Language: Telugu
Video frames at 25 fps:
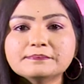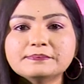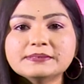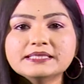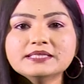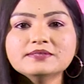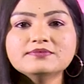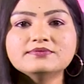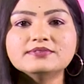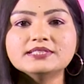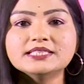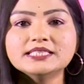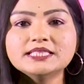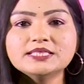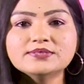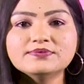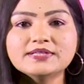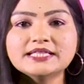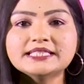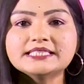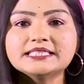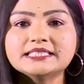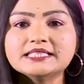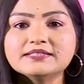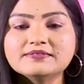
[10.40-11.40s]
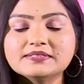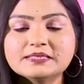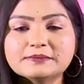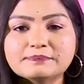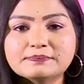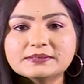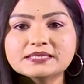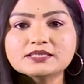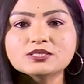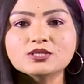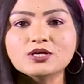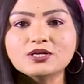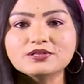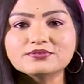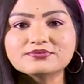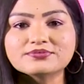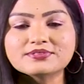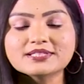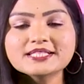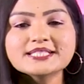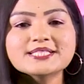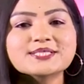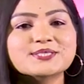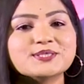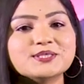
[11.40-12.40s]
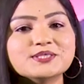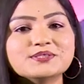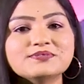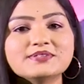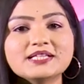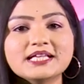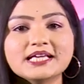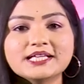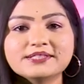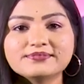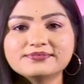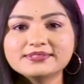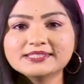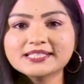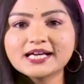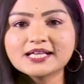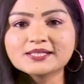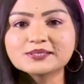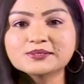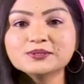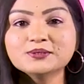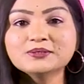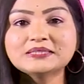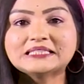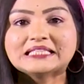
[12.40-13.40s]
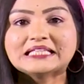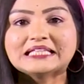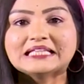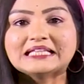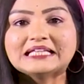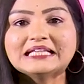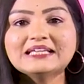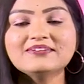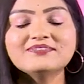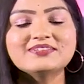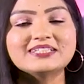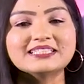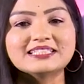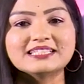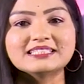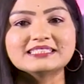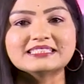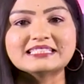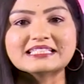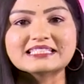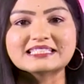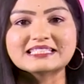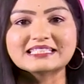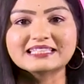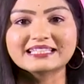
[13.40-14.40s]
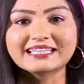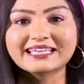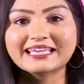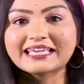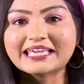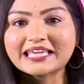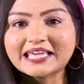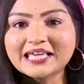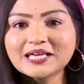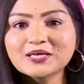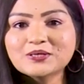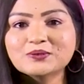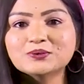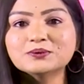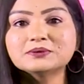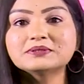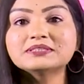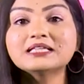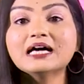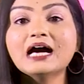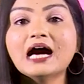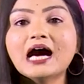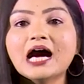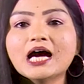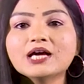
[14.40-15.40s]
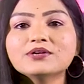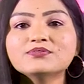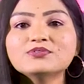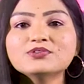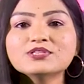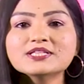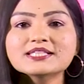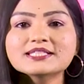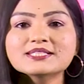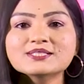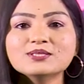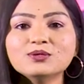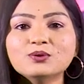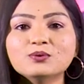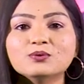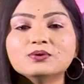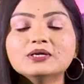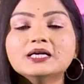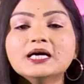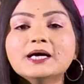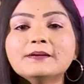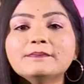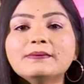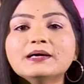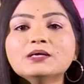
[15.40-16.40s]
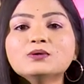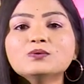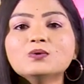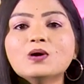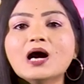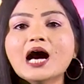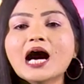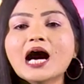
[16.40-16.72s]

కంపెనీ వరల్డ్ వైడ్ డెవలపర్ కాన్ఫరెన్స్ రెండు వేల ఇరవై నాలుగులో దీనిని విడుదల చేసింది ఈ కొత్త ఐఓఎస్ లో పలు